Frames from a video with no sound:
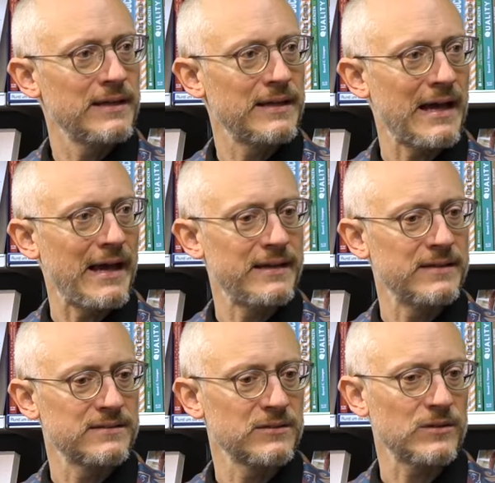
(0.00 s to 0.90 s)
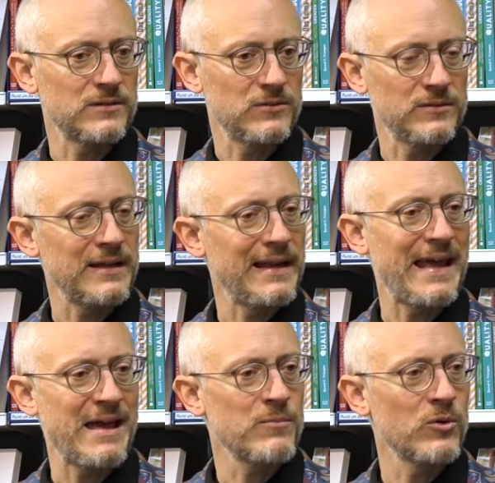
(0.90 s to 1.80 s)
in eine Situation der
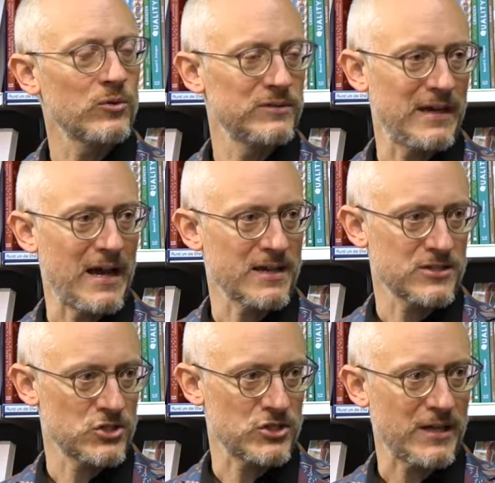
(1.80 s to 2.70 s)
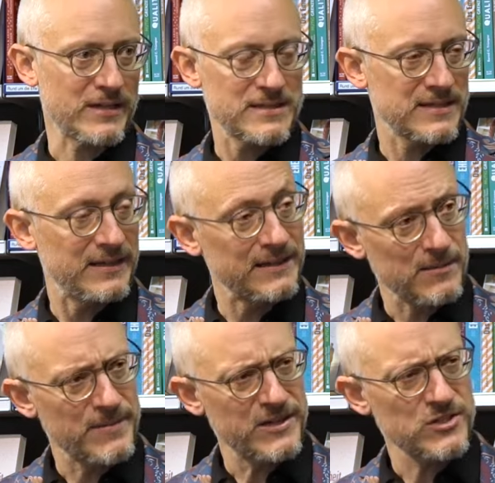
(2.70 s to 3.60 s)
Lähmung und der Angststarre. Das kennt
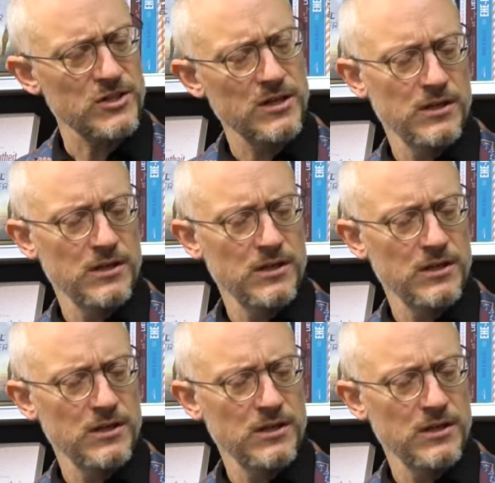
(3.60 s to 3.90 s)
jeder Mensch.